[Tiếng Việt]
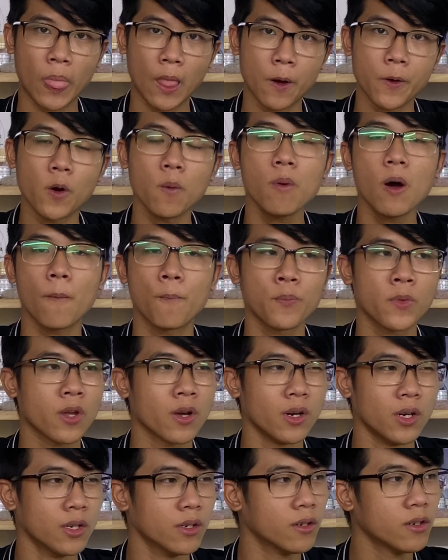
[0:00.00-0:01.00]
đúng không?
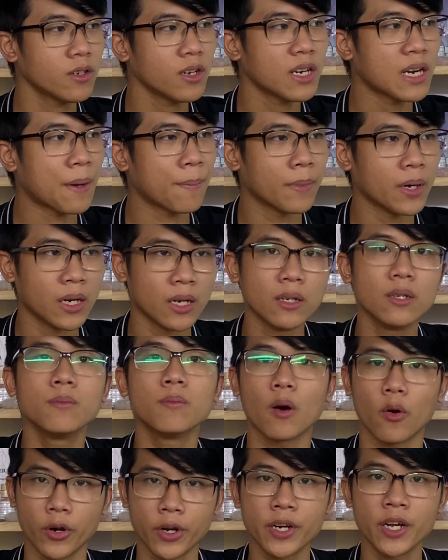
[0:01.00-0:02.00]
Lửa nó nằm ở
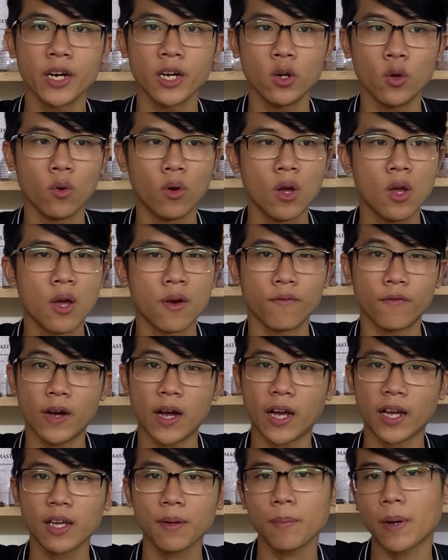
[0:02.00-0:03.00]
mọi nơi luôn.
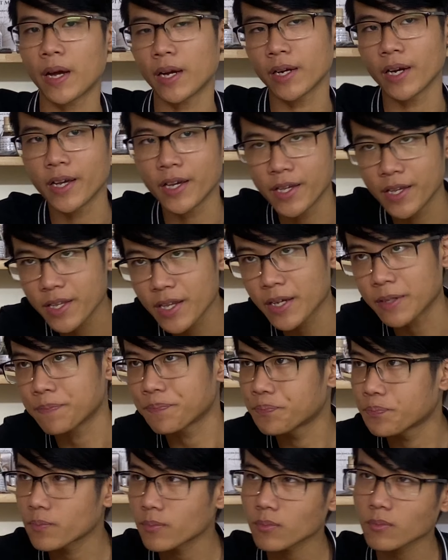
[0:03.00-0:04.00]
Và các bạn để ý nha,
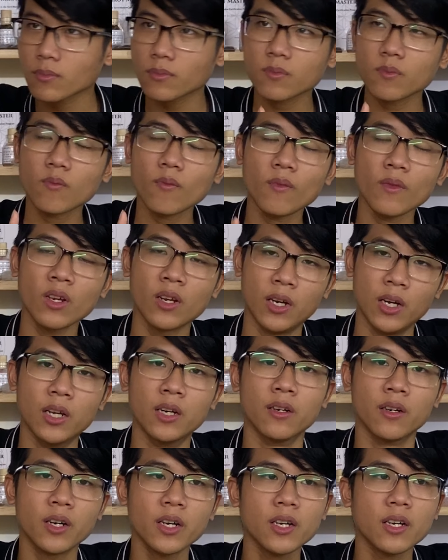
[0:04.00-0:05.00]

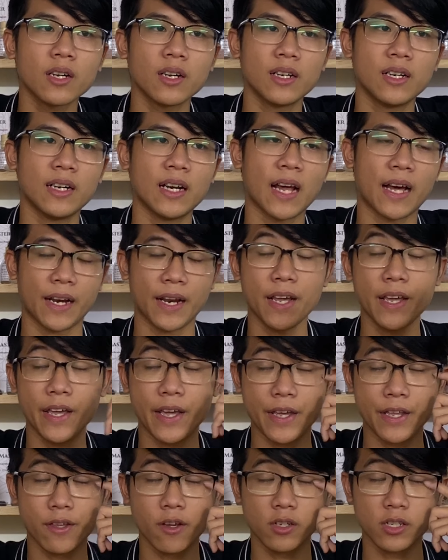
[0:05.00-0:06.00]
lửa là thể
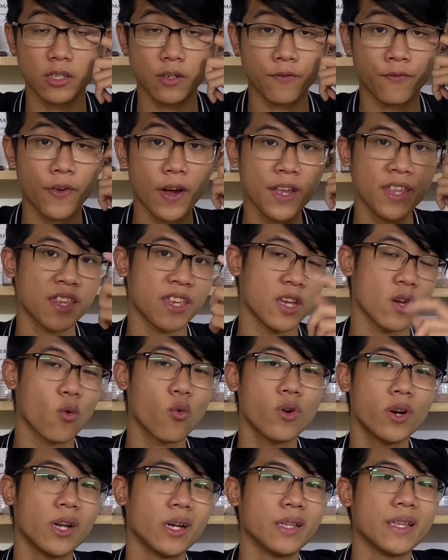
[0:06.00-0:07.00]
hiện cho sự phát triển
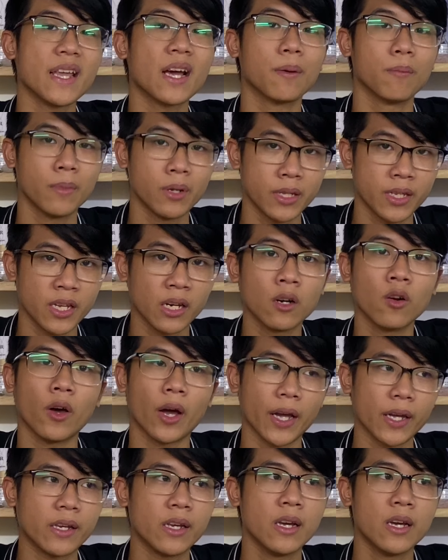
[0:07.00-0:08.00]
của nền văn minh nhân
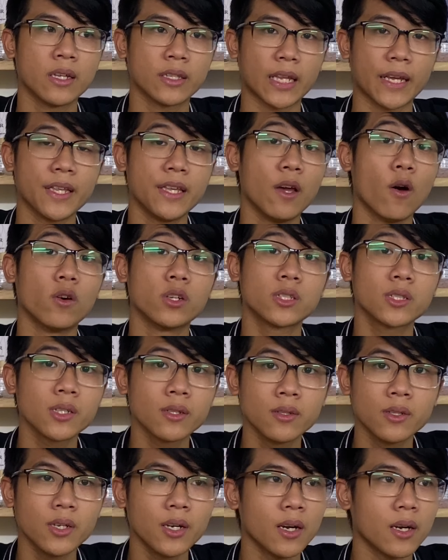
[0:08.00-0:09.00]
loại. Tại vì hồi
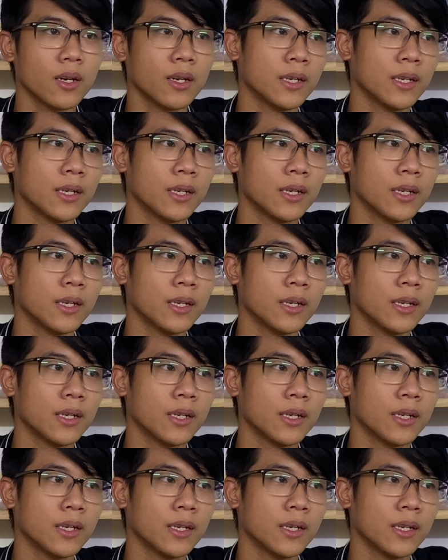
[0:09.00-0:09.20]
xưa